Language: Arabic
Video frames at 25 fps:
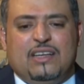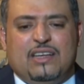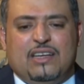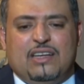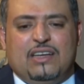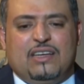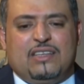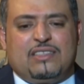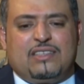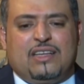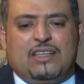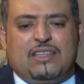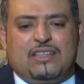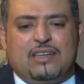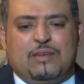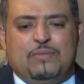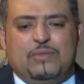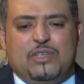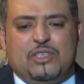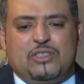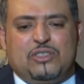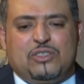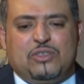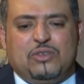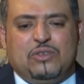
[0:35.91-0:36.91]
اللي صادره
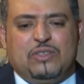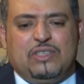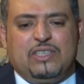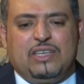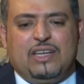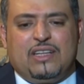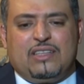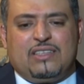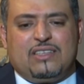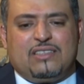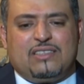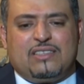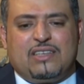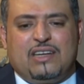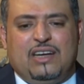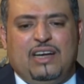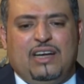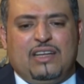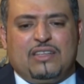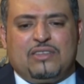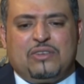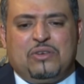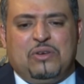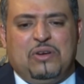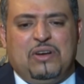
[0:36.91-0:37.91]
من السعوديه
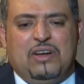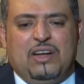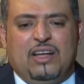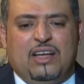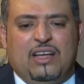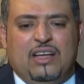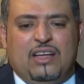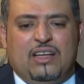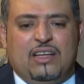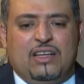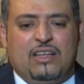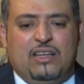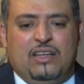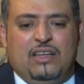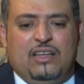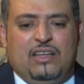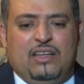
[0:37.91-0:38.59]
تصريحات كلها